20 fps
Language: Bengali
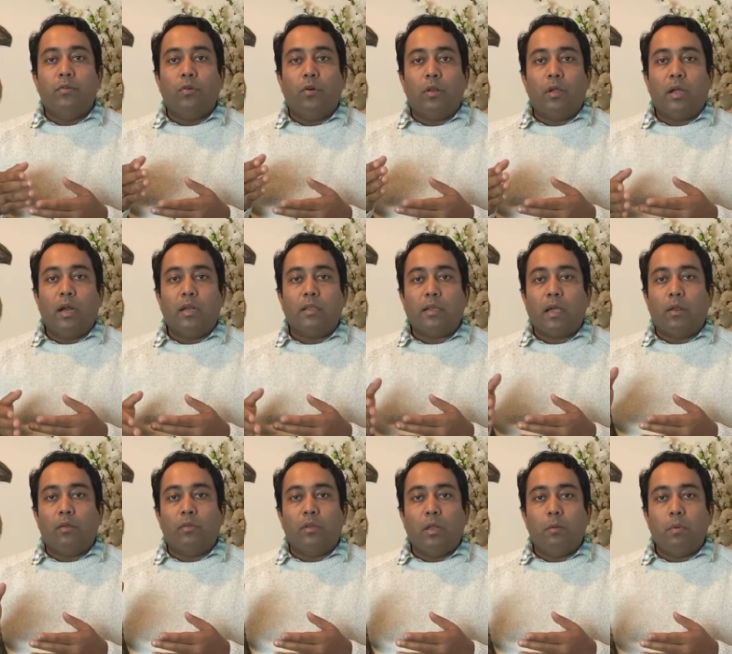সরকার
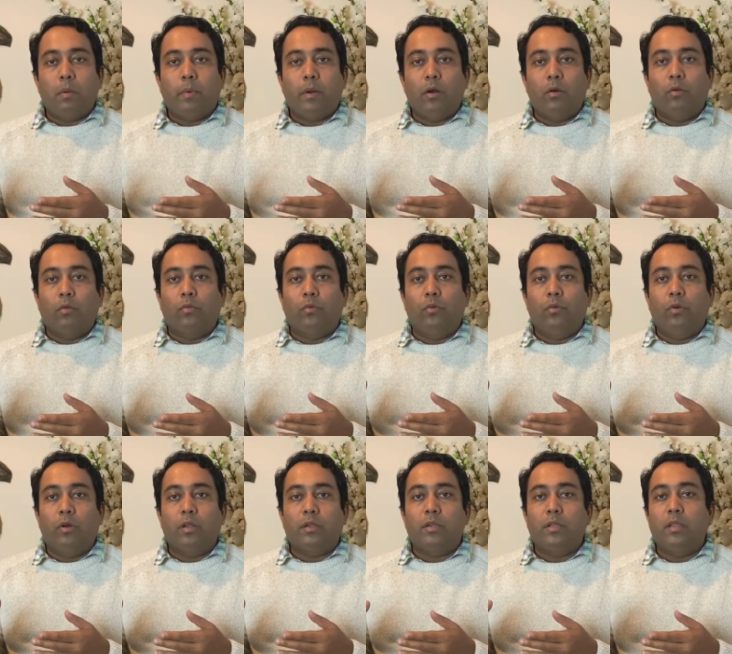চালকদের ব্যাপারে নতুন
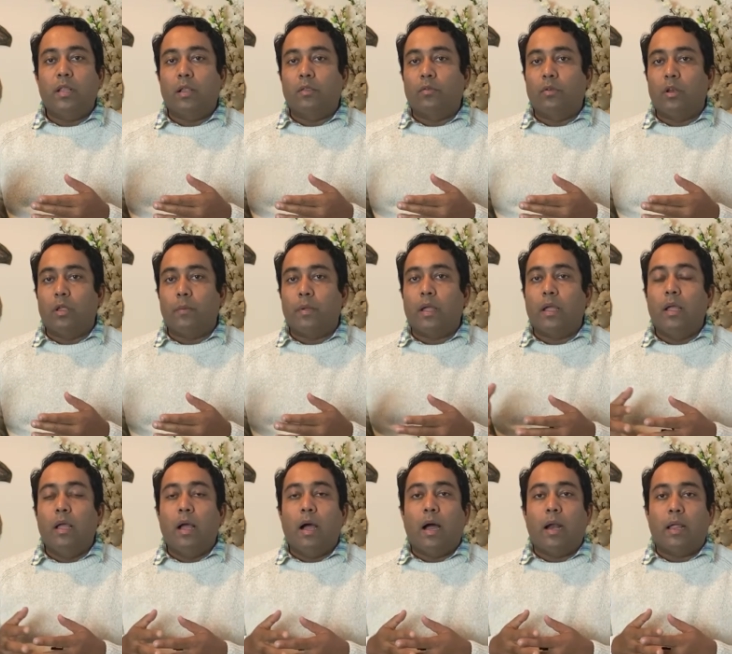করে সিদ্ধান্ত নেবে
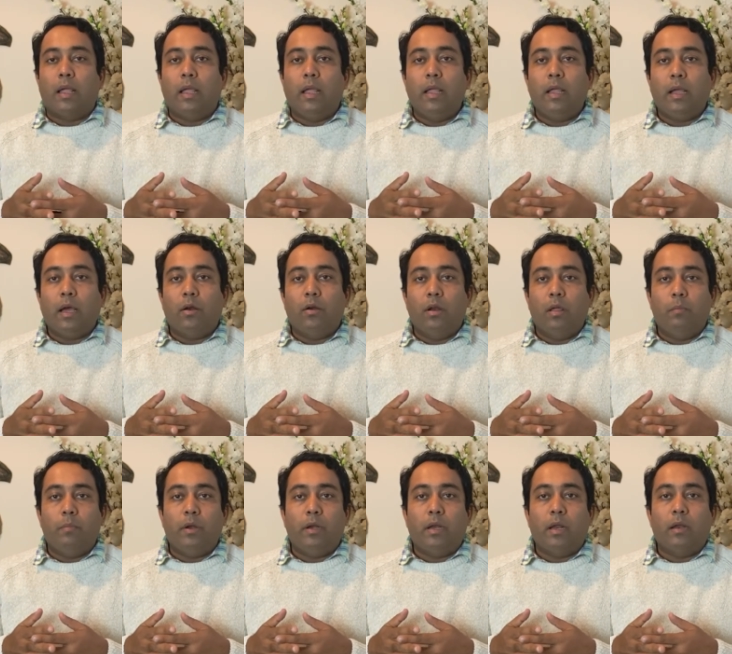আর এই কারণে
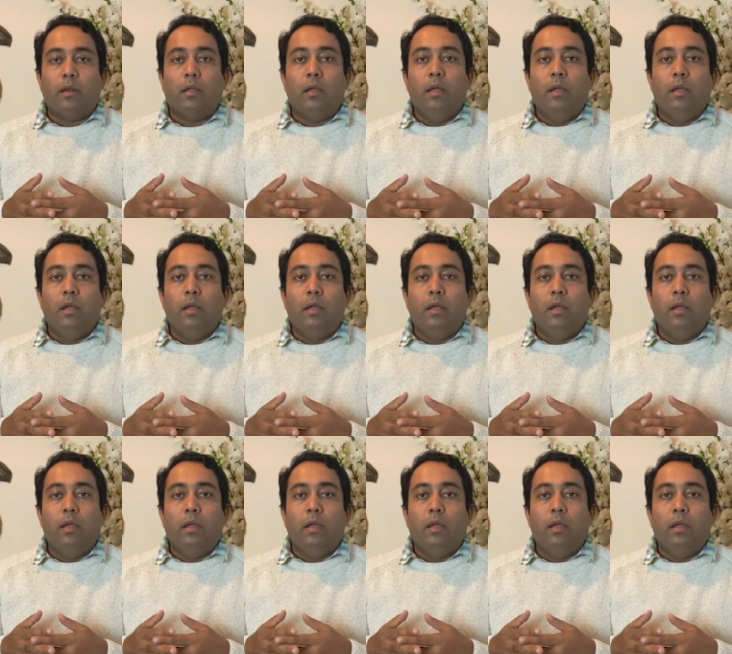ব্রিটেন